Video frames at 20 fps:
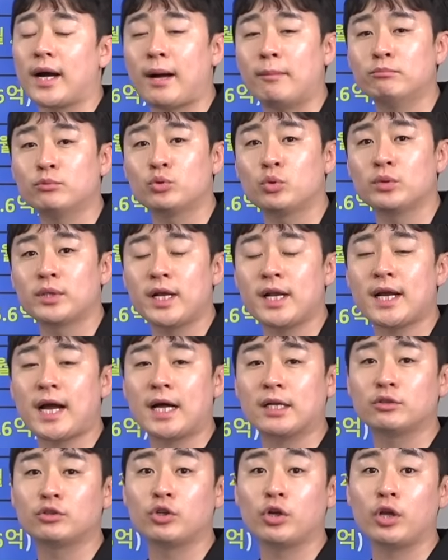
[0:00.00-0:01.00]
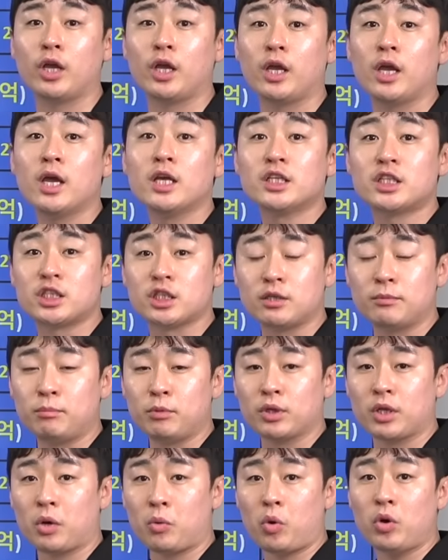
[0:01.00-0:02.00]
감소될 가능성이
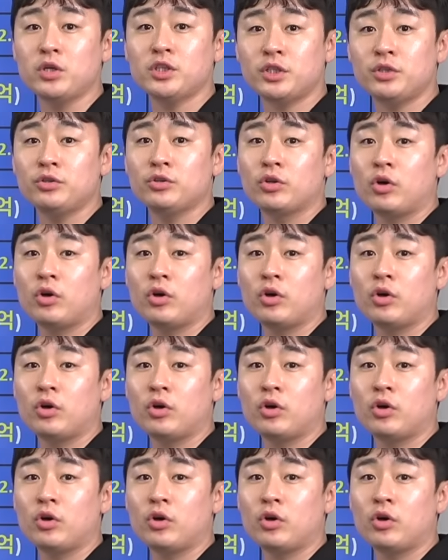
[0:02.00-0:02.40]
지금보다 훨씬